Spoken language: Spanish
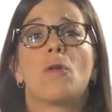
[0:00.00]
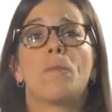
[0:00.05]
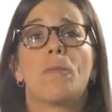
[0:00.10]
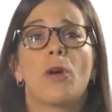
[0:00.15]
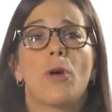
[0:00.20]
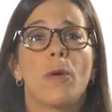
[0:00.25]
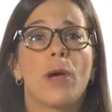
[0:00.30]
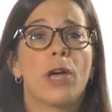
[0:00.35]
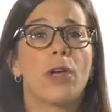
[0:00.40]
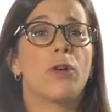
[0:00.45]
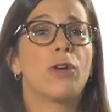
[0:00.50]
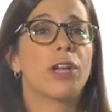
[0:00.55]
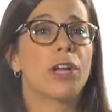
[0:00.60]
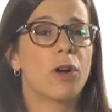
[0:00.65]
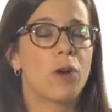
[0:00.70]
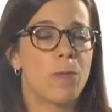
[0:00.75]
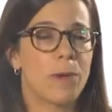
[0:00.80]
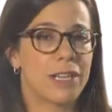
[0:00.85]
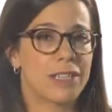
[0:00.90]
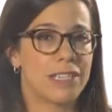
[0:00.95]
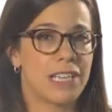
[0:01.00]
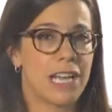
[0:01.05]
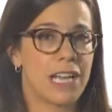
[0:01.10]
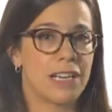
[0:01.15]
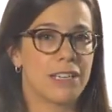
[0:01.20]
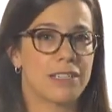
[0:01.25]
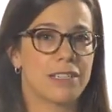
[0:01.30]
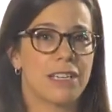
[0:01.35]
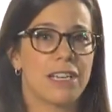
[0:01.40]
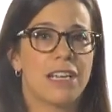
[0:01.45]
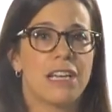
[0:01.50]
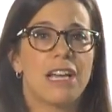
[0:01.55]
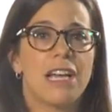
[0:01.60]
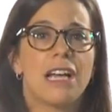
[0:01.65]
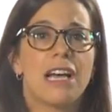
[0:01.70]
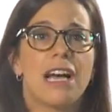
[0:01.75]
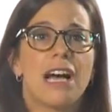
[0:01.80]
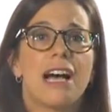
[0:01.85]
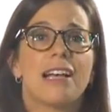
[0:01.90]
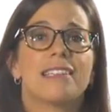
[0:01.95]
proveedores comerciales.
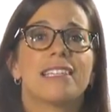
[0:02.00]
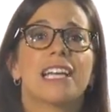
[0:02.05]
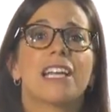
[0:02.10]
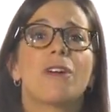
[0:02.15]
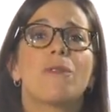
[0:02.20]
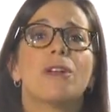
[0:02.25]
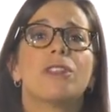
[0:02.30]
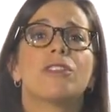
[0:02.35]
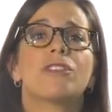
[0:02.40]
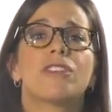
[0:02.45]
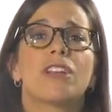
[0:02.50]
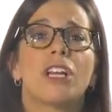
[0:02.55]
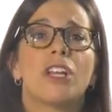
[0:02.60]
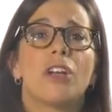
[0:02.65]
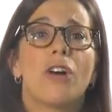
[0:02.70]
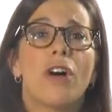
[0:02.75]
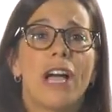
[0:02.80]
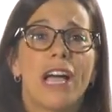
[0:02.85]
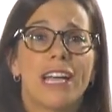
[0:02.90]
Así que cuando salió